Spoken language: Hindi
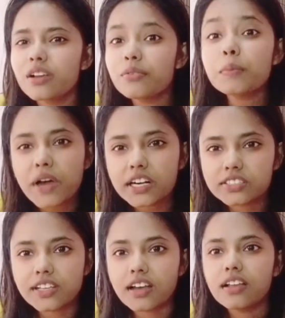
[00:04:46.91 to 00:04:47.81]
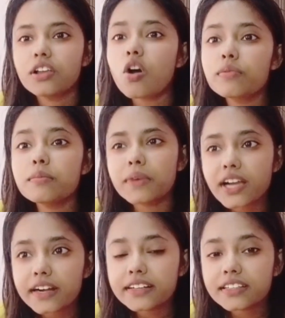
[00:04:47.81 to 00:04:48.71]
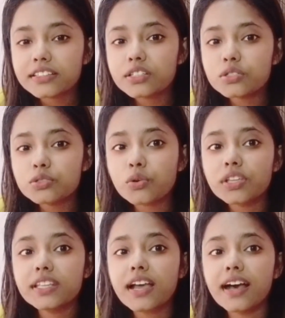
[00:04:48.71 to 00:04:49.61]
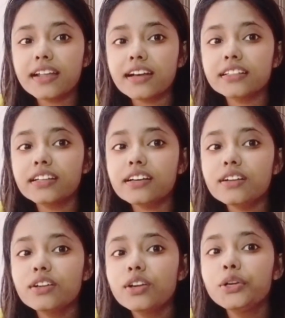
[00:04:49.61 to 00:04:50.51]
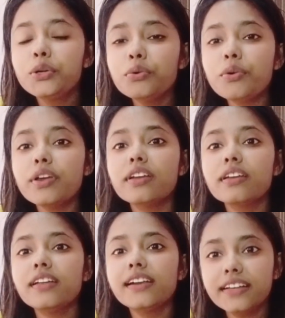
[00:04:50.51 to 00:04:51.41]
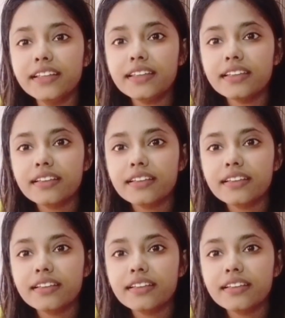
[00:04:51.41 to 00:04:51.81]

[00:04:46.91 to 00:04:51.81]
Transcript: फ्लिपकार्ट से हाँ कॉफ़ी मग ऑर्डर की थी जो कि दिखा रहा था टू एट्टी